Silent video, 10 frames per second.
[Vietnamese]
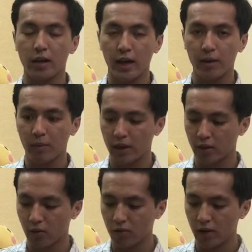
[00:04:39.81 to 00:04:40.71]
khác
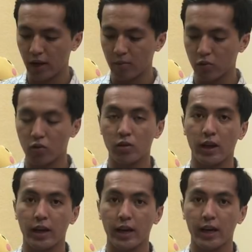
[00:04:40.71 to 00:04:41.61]
biệt đối với lại một số
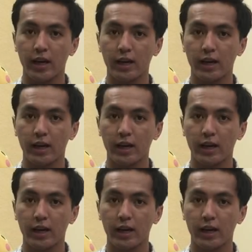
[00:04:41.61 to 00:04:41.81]
chai khác